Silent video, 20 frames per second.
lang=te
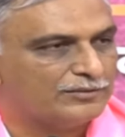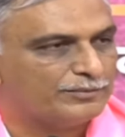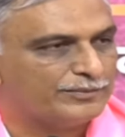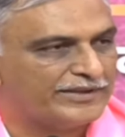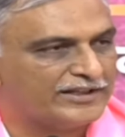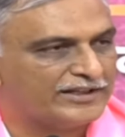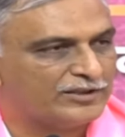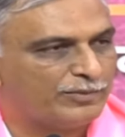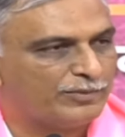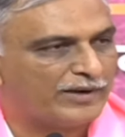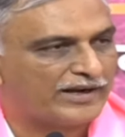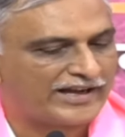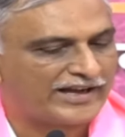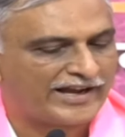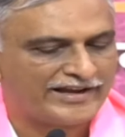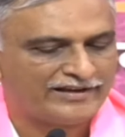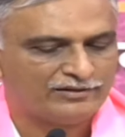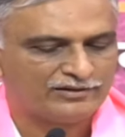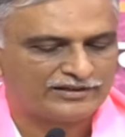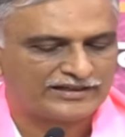మీరు
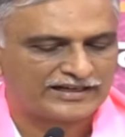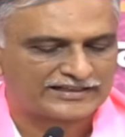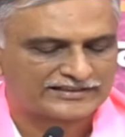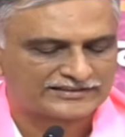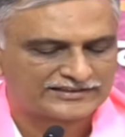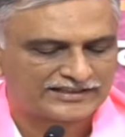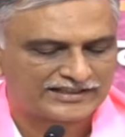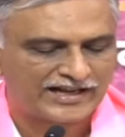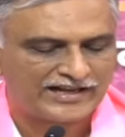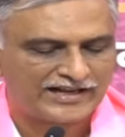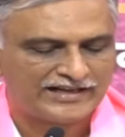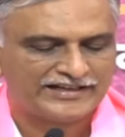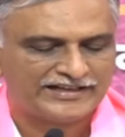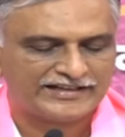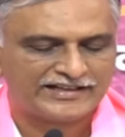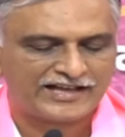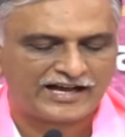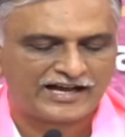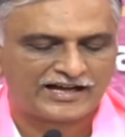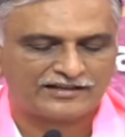బకాయిలు కడతరా
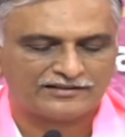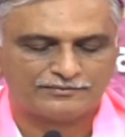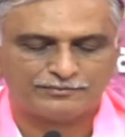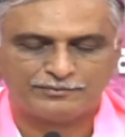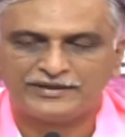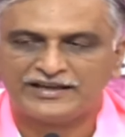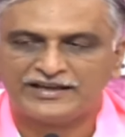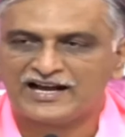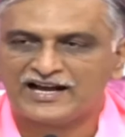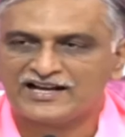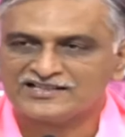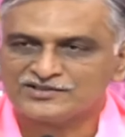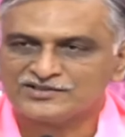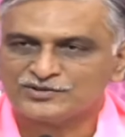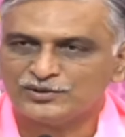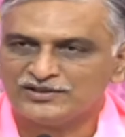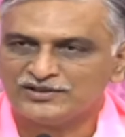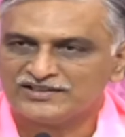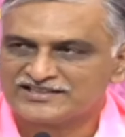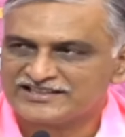లేదా మీ
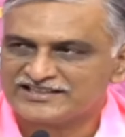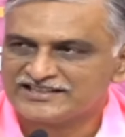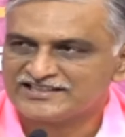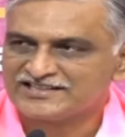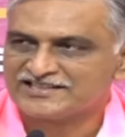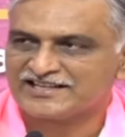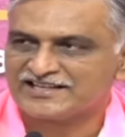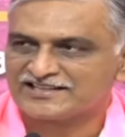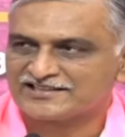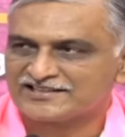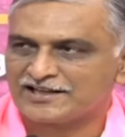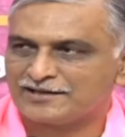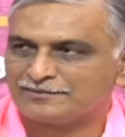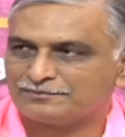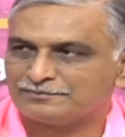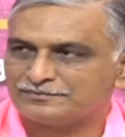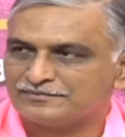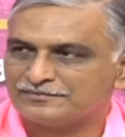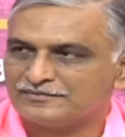ఆస్తుల్ని సీజ్ చేస్తాం